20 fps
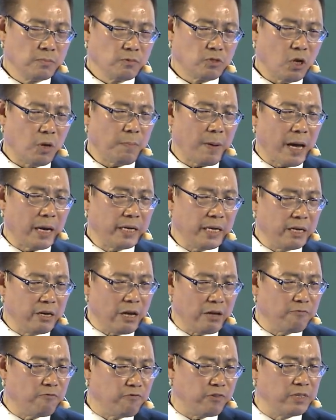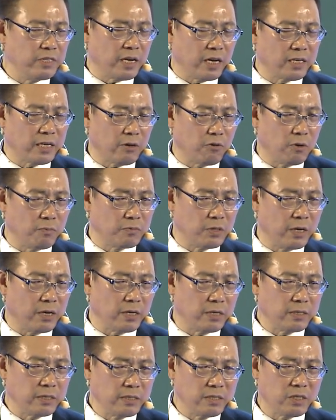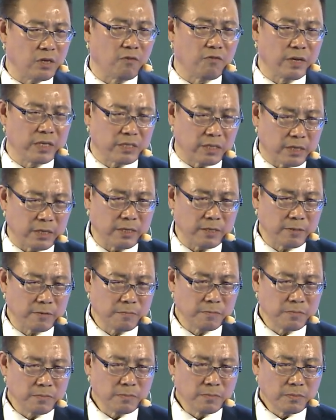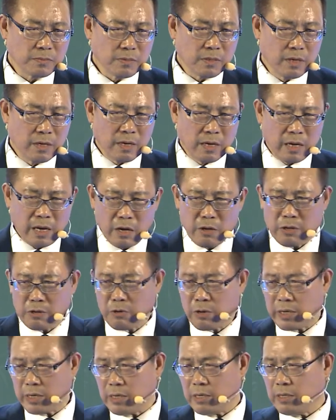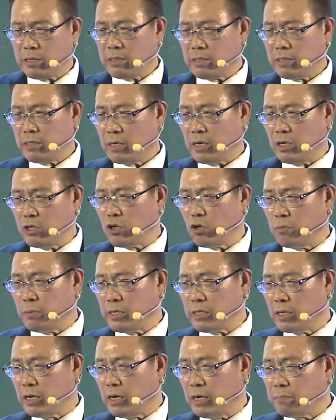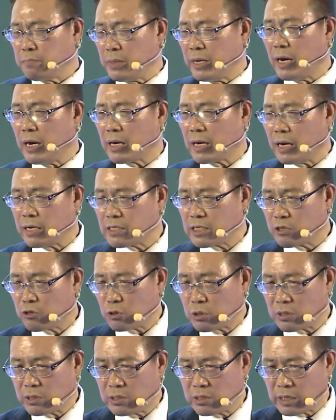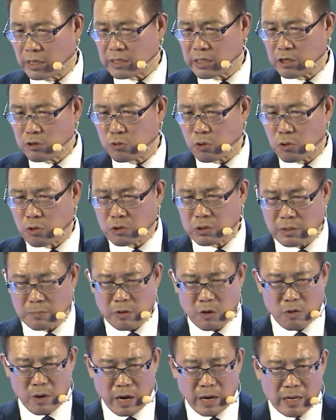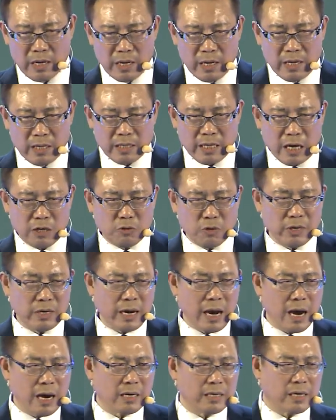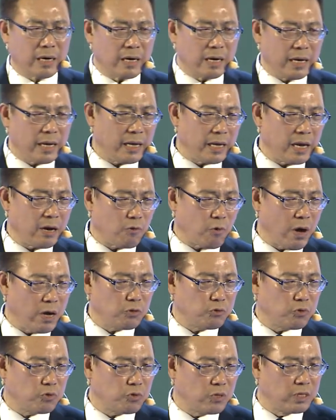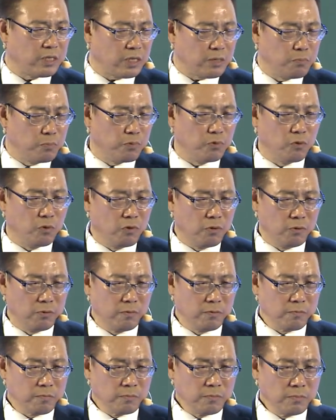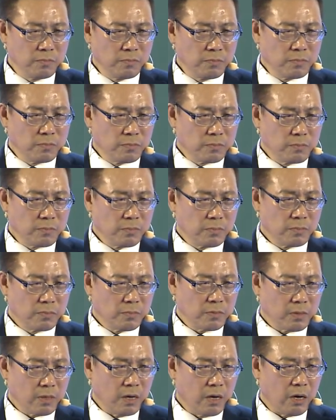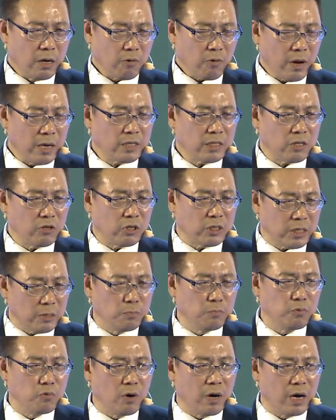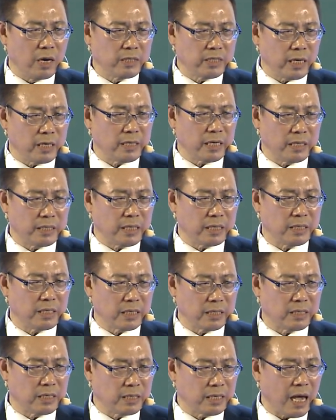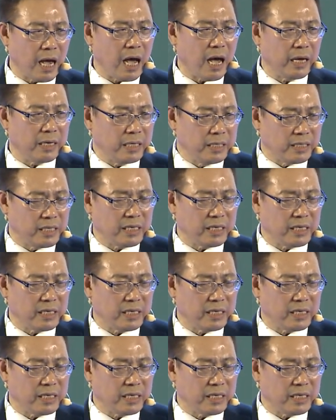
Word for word: 所以把利润分享给我们的消费者。还有一位很有名的比尔盖茨曾经说过什么话？他说：“让人类啊快速的进步，啊快速的进步哈、啊，这件事情是他一直